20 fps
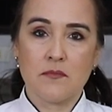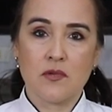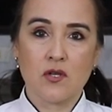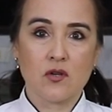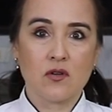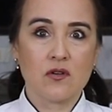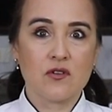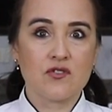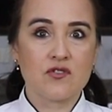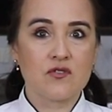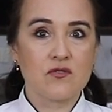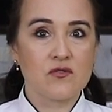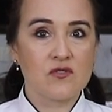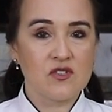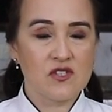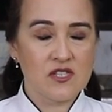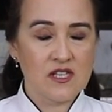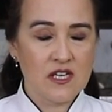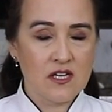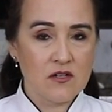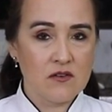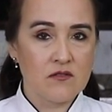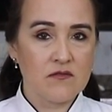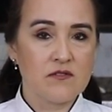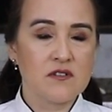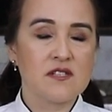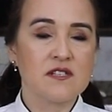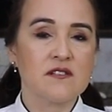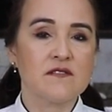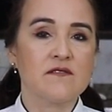biológico
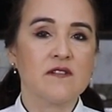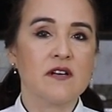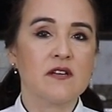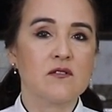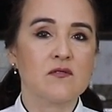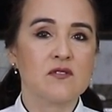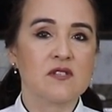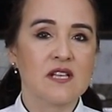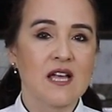seco, você vai